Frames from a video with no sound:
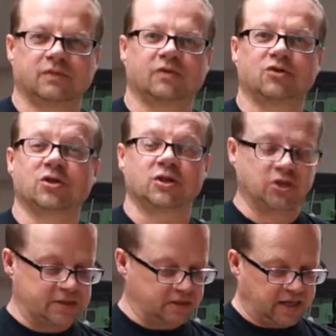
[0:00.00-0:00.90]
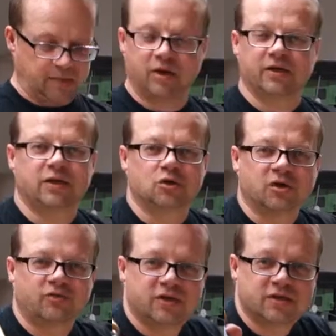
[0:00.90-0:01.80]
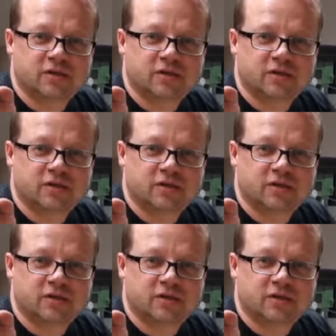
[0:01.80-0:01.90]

wahrscheinlich stellt die Kamera nicht scharf, wenn ich es